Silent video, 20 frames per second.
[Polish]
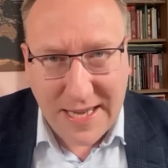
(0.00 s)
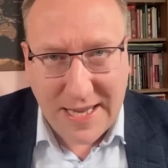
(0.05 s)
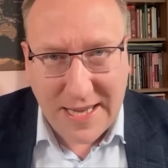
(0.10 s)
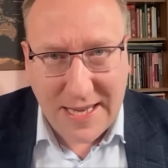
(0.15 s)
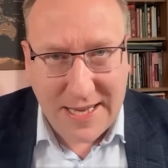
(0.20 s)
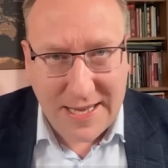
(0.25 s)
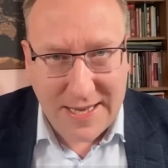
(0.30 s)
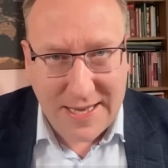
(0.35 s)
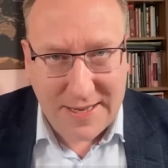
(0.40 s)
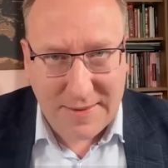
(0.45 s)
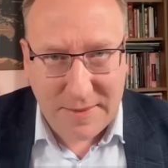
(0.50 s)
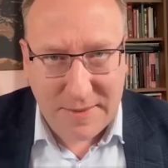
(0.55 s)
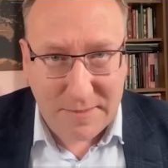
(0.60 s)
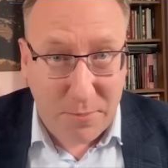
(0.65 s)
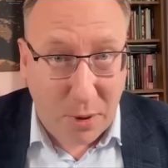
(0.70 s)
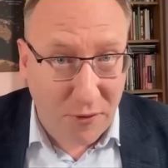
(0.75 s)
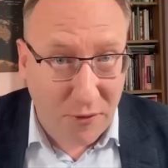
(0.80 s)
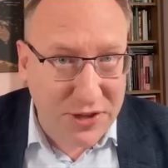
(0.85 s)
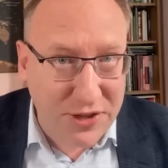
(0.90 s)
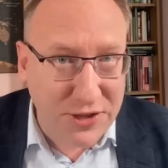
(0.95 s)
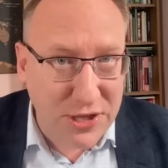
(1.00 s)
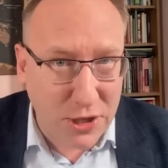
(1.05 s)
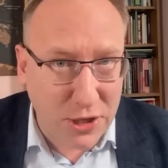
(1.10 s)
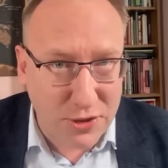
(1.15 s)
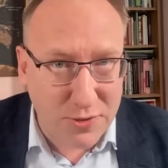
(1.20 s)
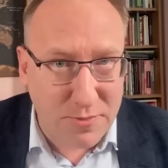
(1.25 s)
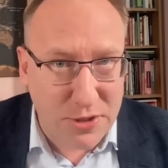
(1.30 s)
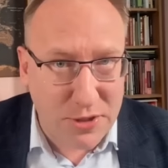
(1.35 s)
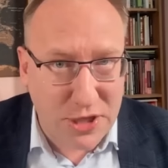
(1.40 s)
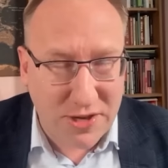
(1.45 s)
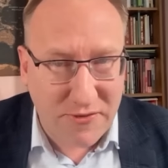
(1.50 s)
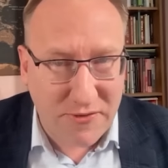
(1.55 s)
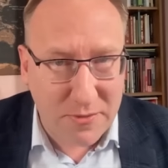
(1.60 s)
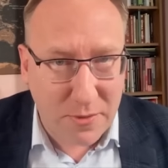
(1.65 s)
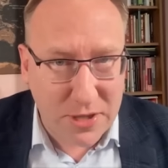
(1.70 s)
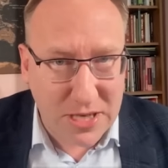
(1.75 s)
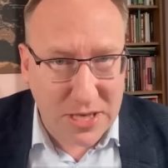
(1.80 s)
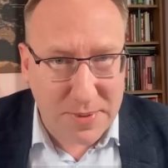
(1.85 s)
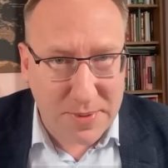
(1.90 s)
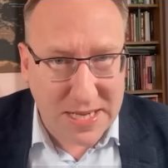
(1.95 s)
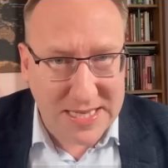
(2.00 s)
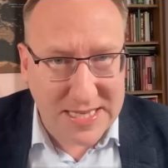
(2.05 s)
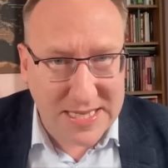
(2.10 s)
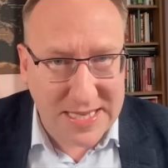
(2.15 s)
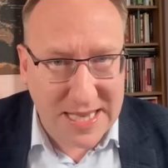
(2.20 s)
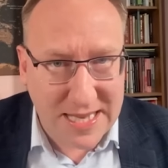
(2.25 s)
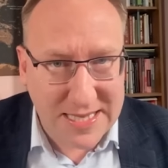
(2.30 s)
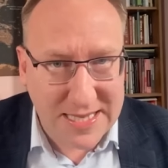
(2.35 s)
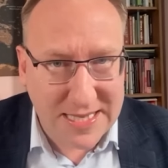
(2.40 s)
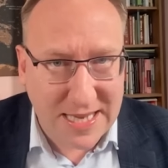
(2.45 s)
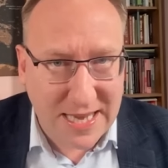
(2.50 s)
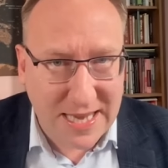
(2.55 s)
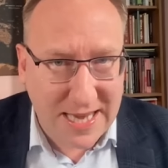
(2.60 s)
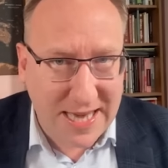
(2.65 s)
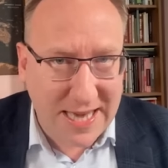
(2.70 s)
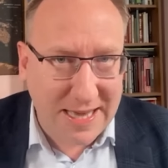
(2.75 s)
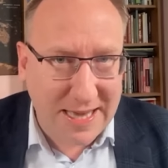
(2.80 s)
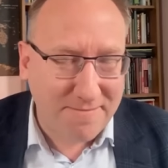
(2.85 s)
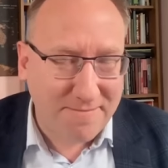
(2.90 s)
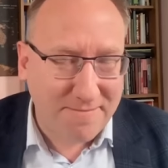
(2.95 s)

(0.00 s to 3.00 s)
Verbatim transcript: E, powinny odbyć się wybory prezydenckie.